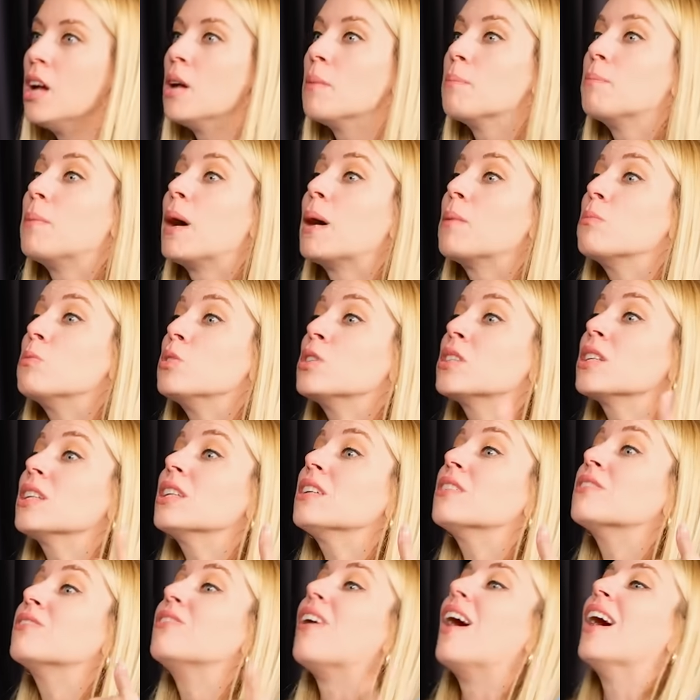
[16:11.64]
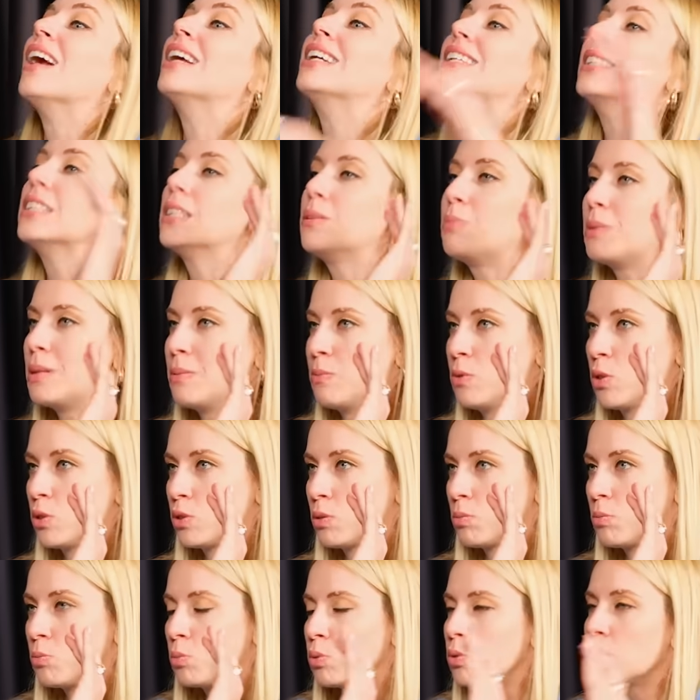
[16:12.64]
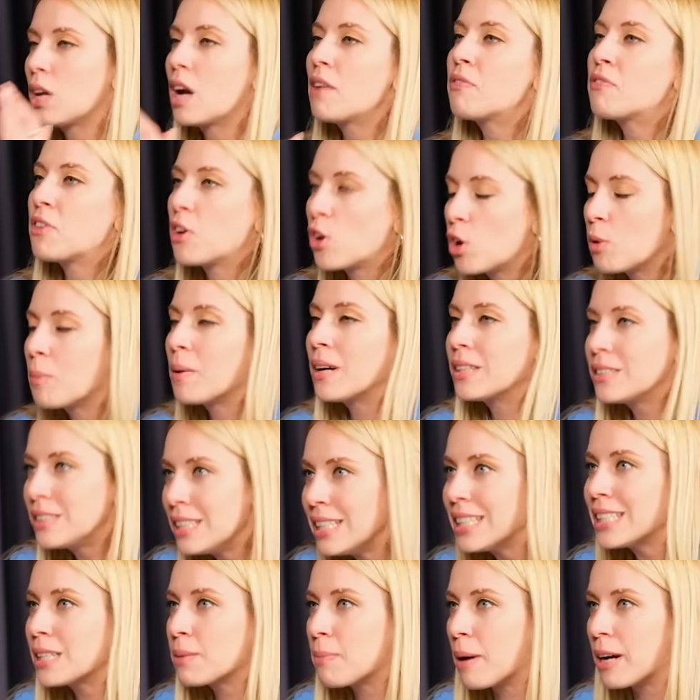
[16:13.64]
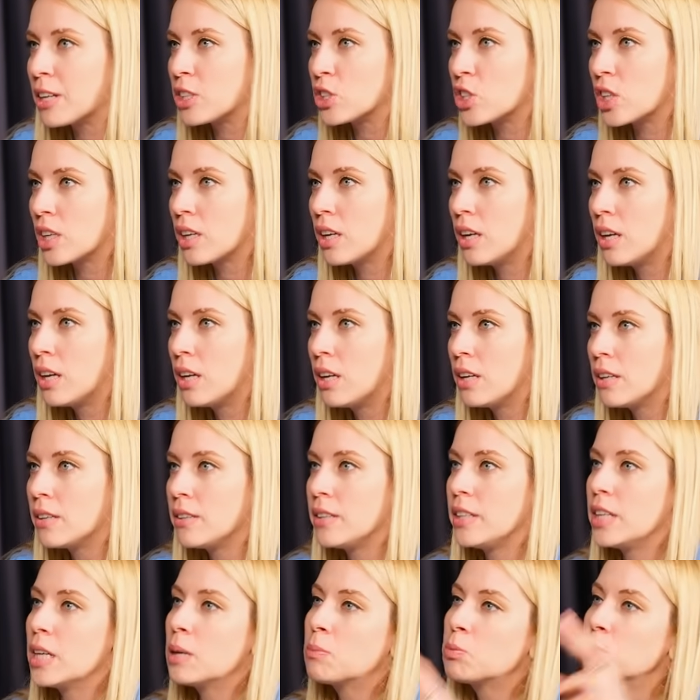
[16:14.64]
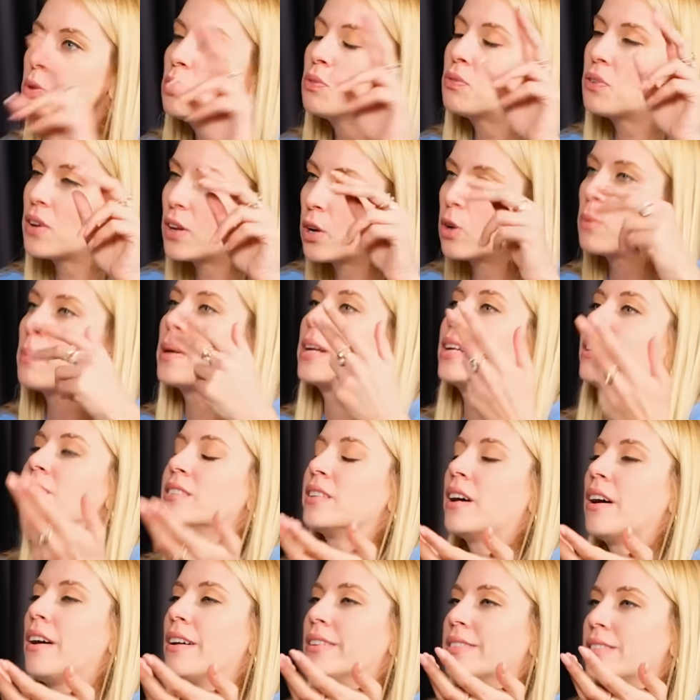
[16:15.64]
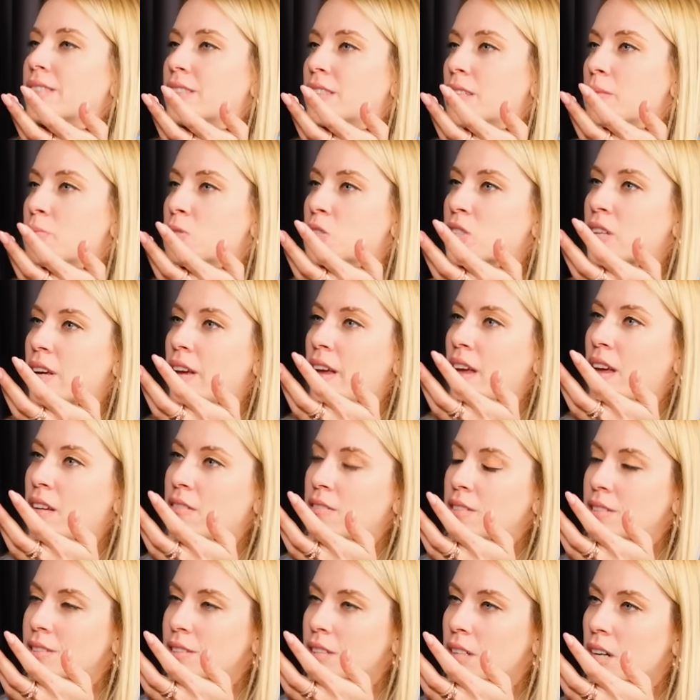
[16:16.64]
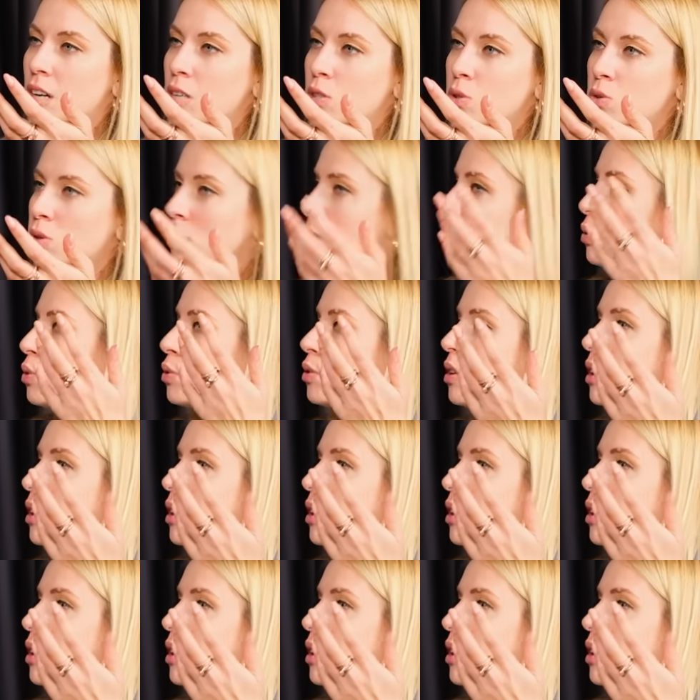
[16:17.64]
Ben bu insanların varlığını bilmiyordum. Bunlar fenomen değil ki bence. Evet. Niye bunu fenomen adı altında bir şeye evlittiler şu anda onu